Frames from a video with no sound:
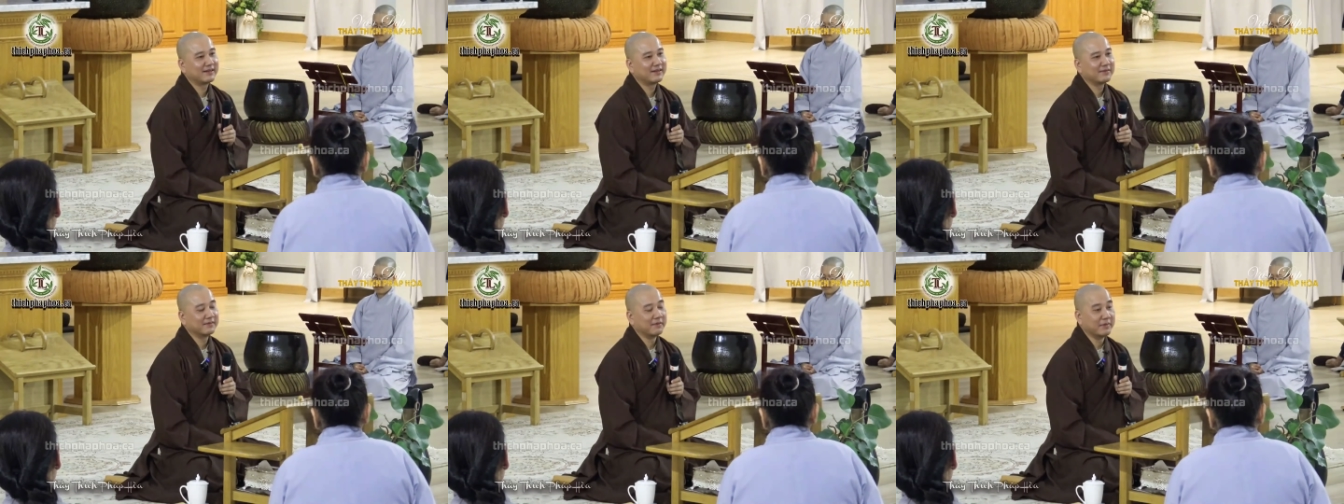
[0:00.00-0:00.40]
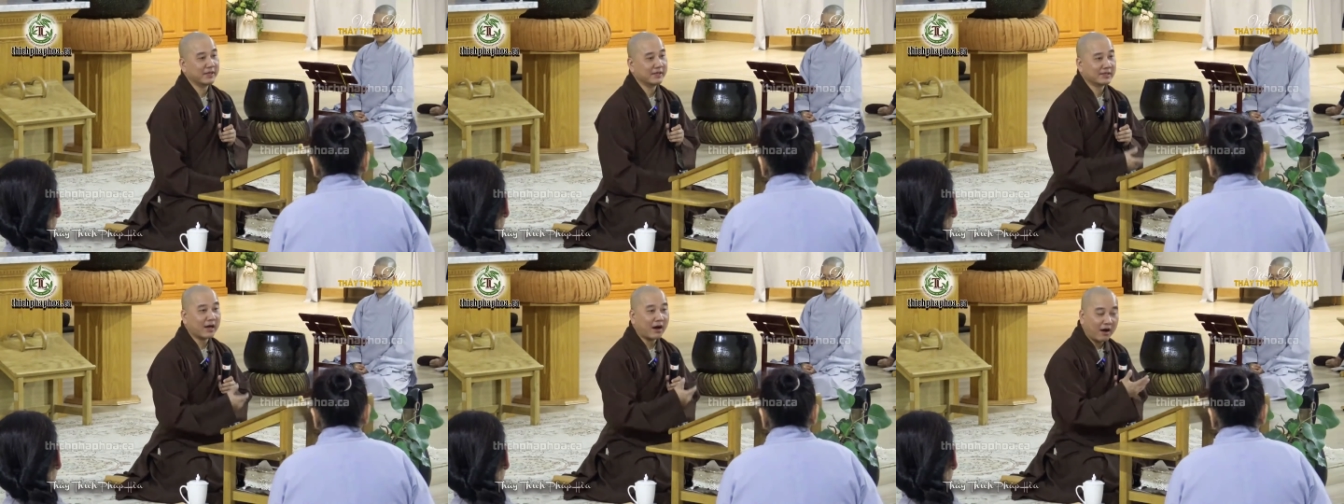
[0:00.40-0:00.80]
Và
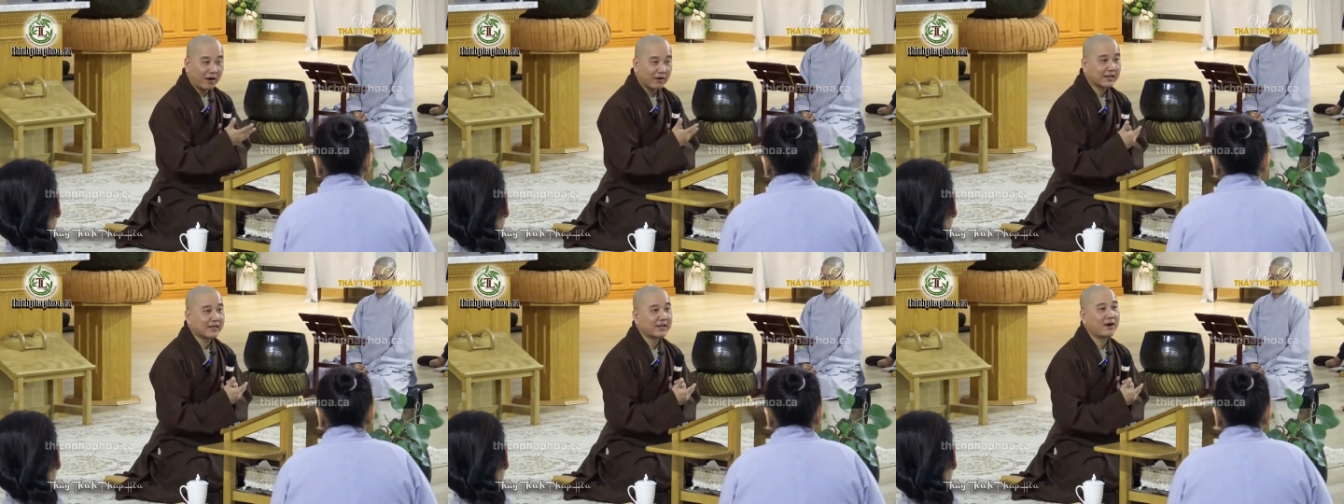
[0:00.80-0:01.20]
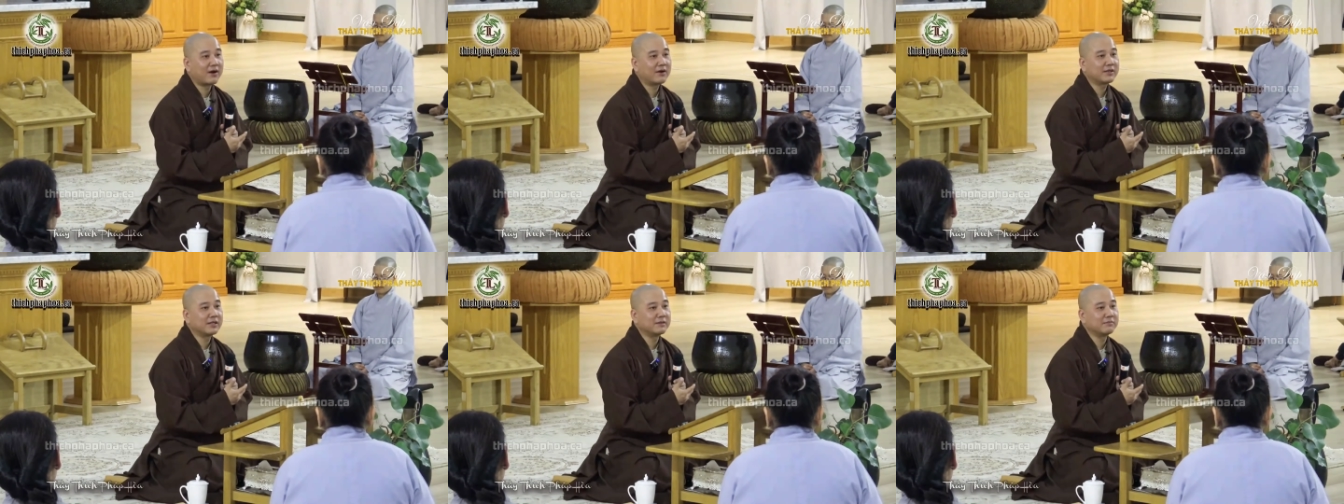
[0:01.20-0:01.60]
mình thọ cái
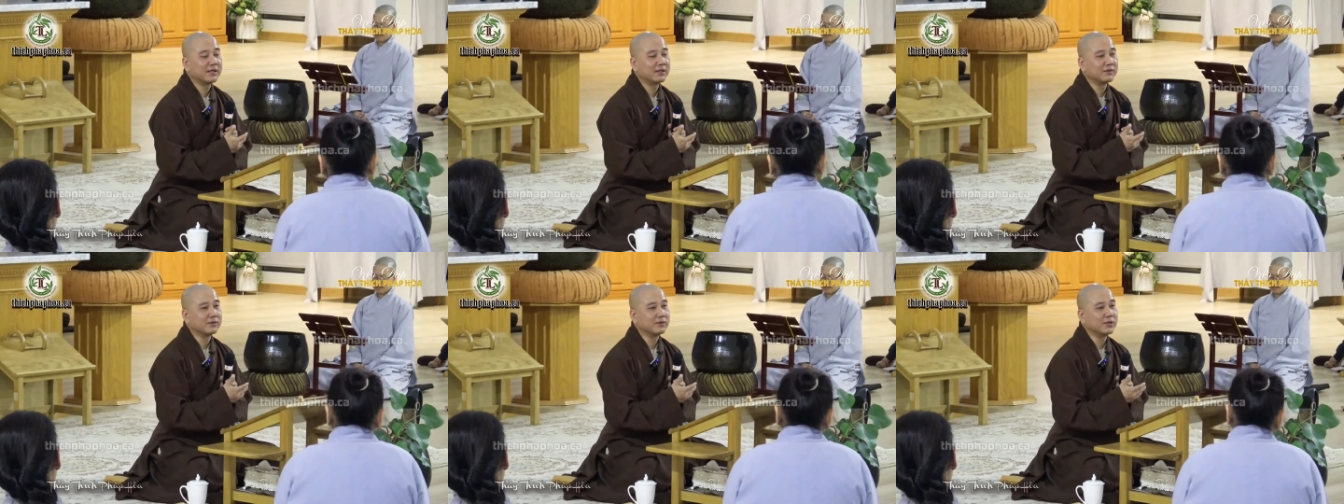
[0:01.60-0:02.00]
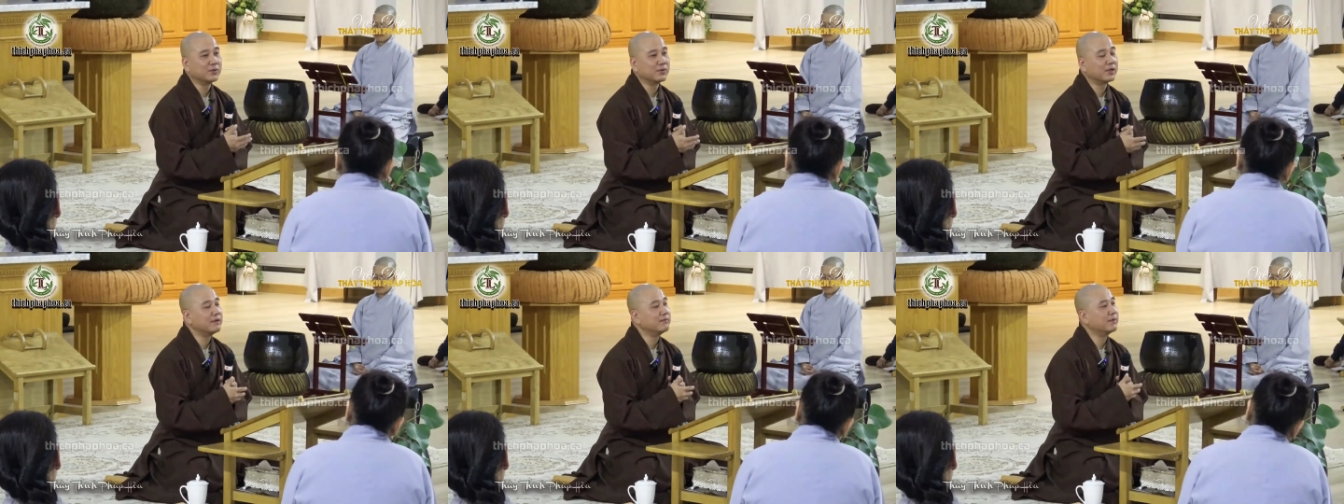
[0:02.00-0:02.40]
đó, nhưng mình
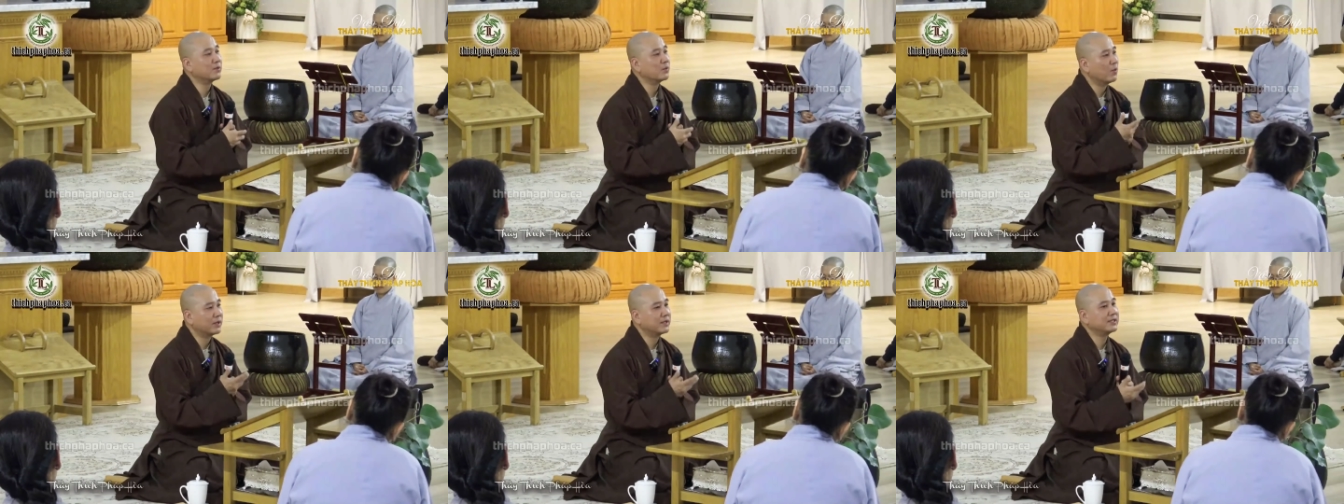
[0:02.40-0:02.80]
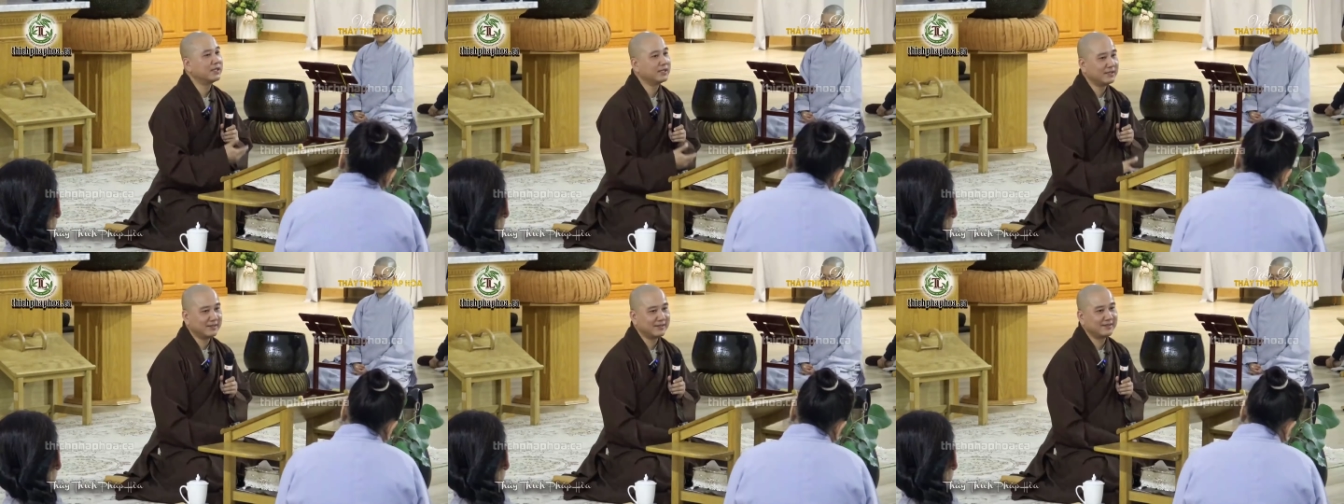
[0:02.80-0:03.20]
nhiều khi mình quên
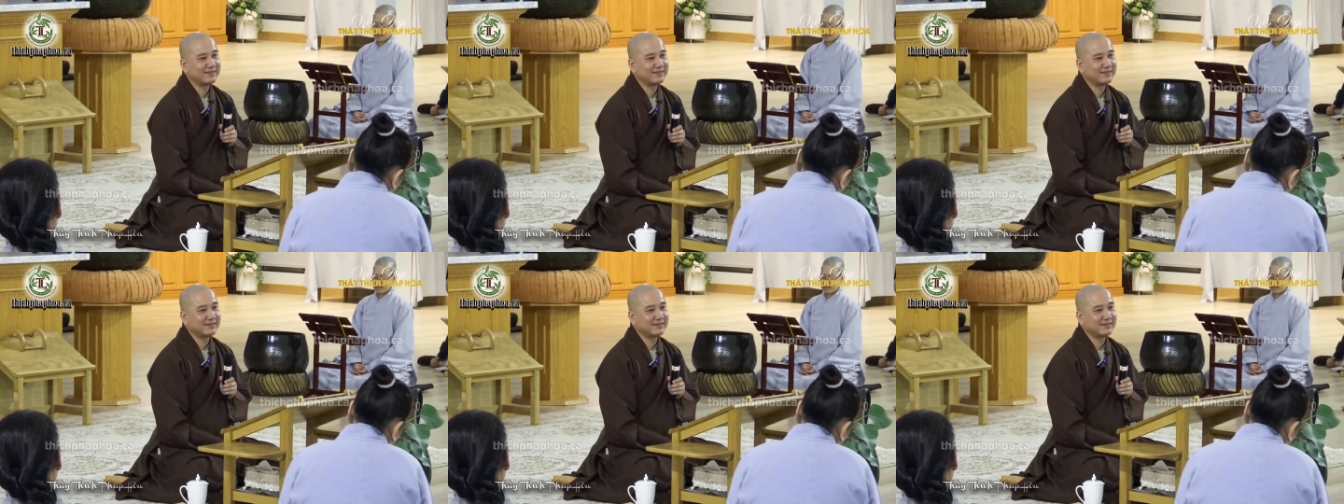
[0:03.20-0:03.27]
trì.